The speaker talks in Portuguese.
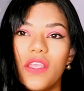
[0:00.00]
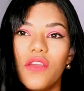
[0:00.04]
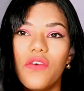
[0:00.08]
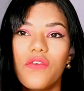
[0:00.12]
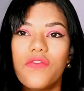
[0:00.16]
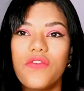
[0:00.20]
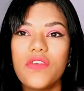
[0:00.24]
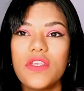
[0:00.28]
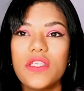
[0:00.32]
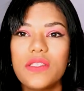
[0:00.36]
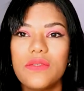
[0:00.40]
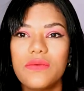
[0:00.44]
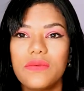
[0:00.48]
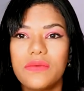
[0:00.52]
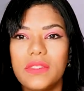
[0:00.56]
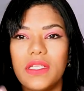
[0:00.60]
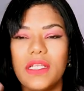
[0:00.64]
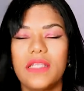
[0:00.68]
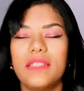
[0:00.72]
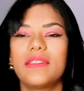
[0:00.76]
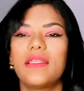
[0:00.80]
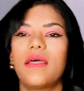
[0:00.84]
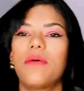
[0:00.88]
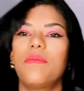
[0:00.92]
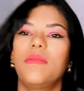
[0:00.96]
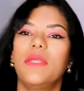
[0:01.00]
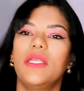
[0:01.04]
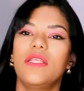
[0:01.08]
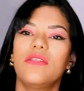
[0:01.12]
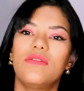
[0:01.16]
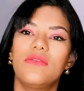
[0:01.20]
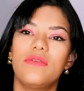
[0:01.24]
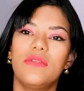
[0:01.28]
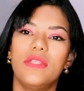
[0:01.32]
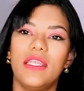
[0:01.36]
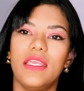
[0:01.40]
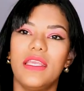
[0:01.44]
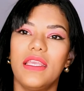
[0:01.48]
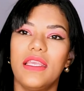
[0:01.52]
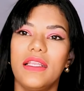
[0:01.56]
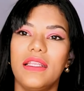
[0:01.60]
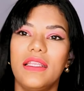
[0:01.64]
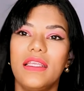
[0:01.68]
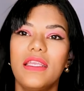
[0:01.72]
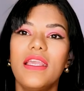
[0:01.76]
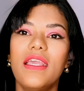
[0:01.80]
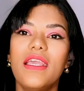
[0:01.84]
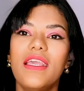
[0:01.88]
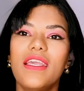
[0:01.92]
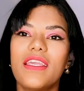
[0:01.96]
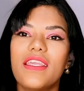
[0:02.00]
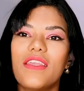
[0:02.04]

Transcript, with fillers: eu fiz um tratamento nele,